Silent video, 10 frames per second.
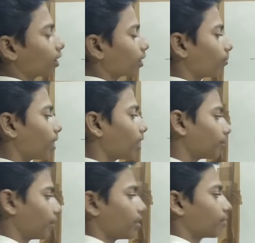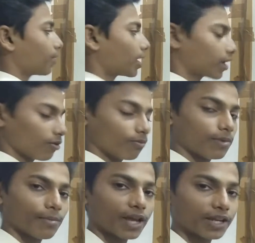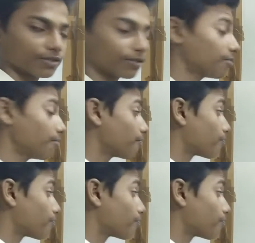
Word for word: लिखेंगे बार में बार के रूप में माइनस को